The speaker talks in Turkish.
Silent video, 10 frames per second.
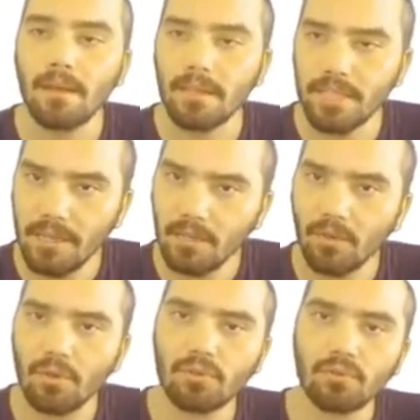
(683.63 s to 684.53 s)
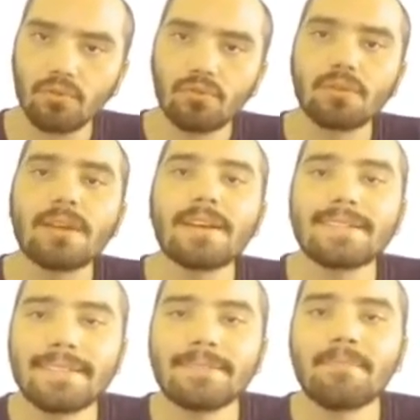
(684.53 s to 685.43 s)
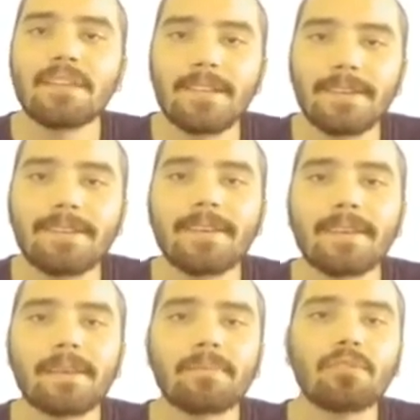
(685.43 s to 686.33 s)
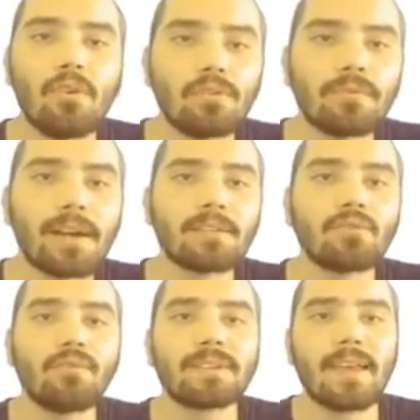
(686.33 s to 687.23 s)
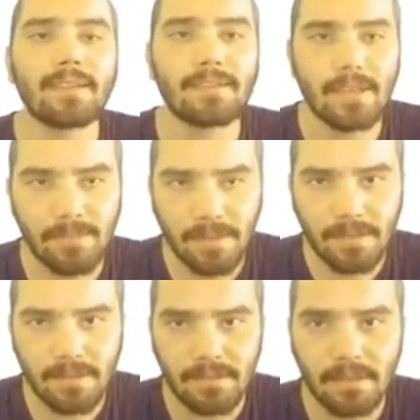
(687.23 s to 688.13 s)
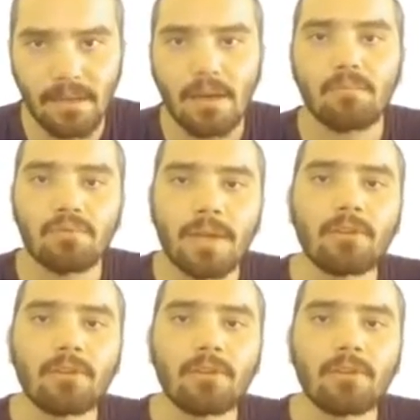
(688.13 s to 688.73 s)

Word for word: Şekli görüyorsunuz. Cisme şekildeki gibi 4 farklı kuvvet etki etmektedir. Buna